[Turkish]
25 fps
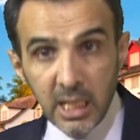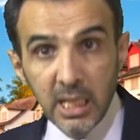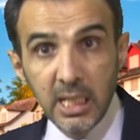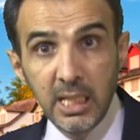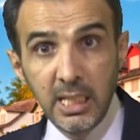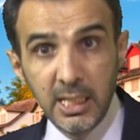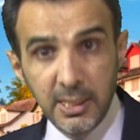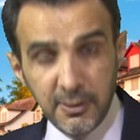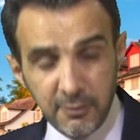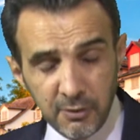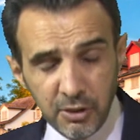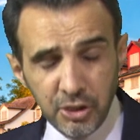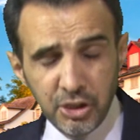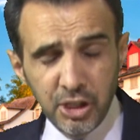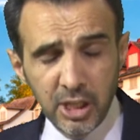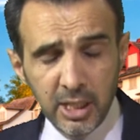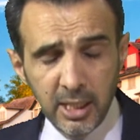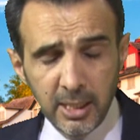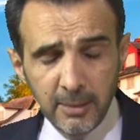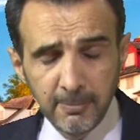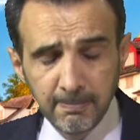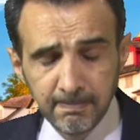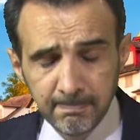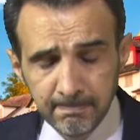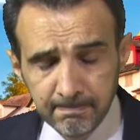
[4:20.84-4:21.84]

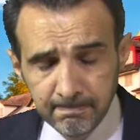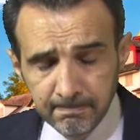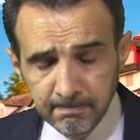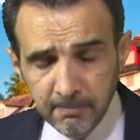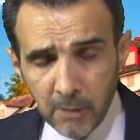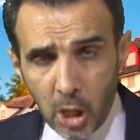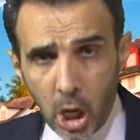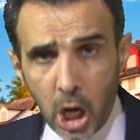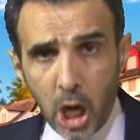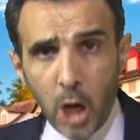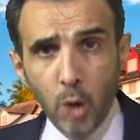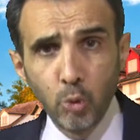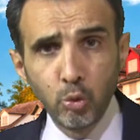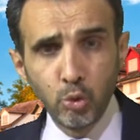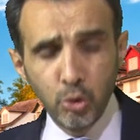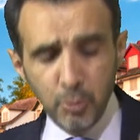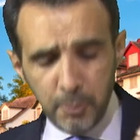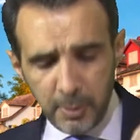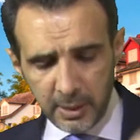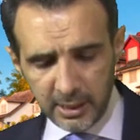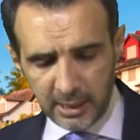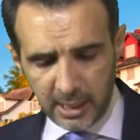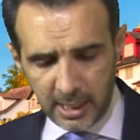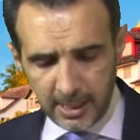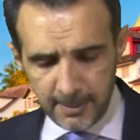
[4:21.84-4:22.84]
İsviçre
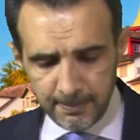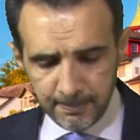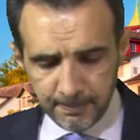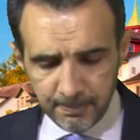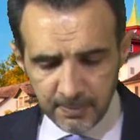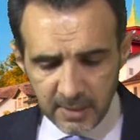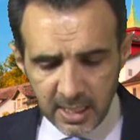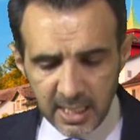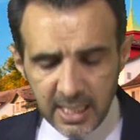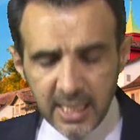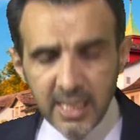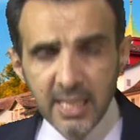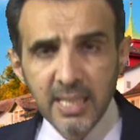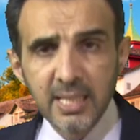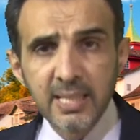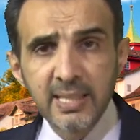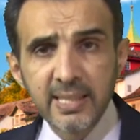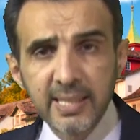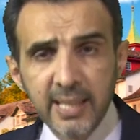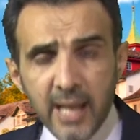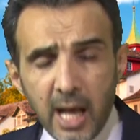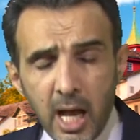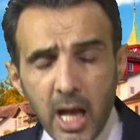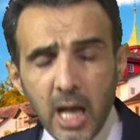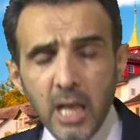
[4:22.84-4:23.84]
Avrupa'da
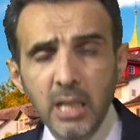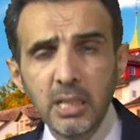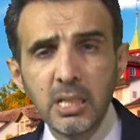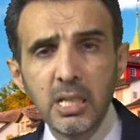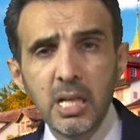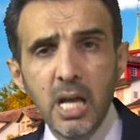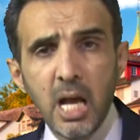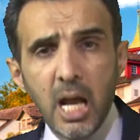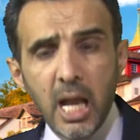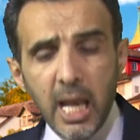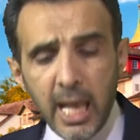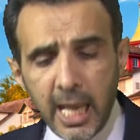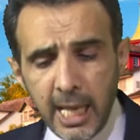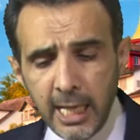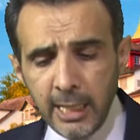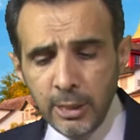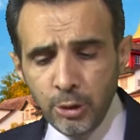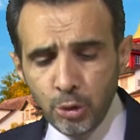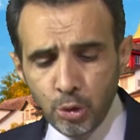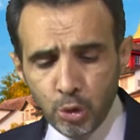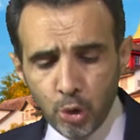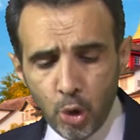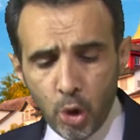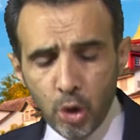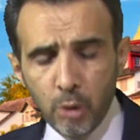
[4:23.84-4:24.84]
sağlığa
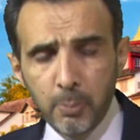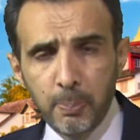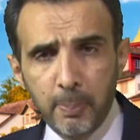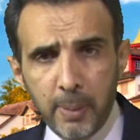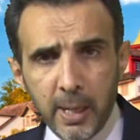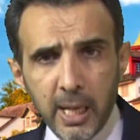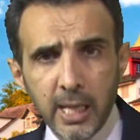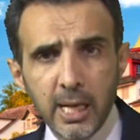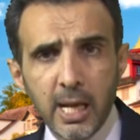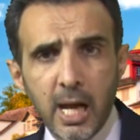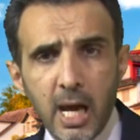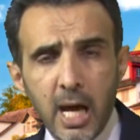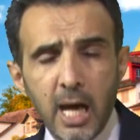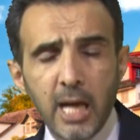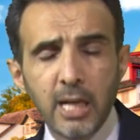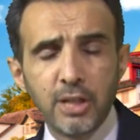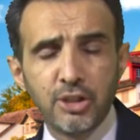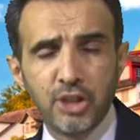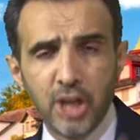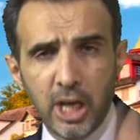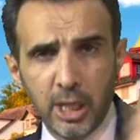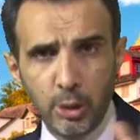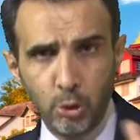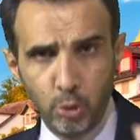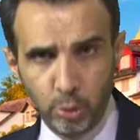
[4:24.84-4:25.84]
en çok para
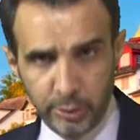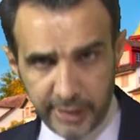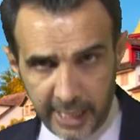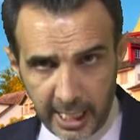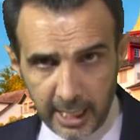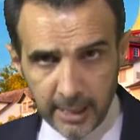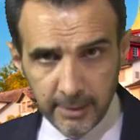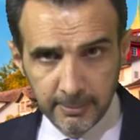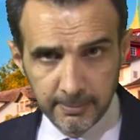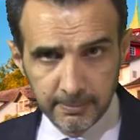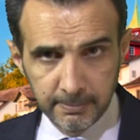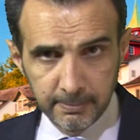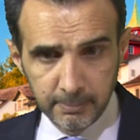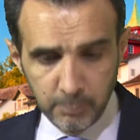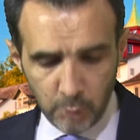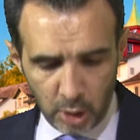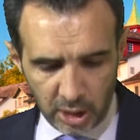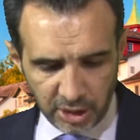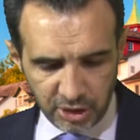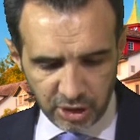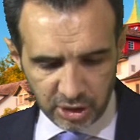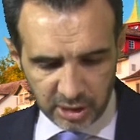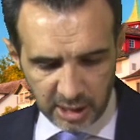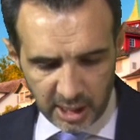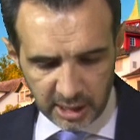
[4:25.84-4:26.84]
harcayan ülke. Bu
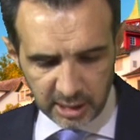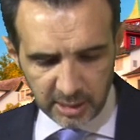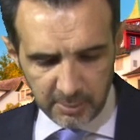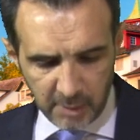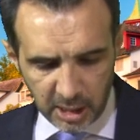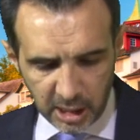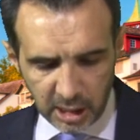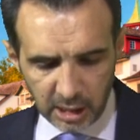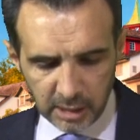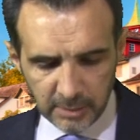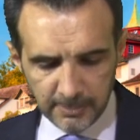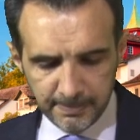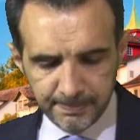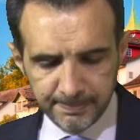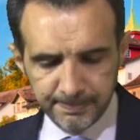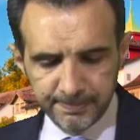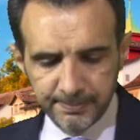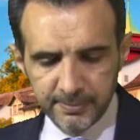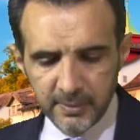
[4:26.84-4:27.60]
açıklandı. Bakalım.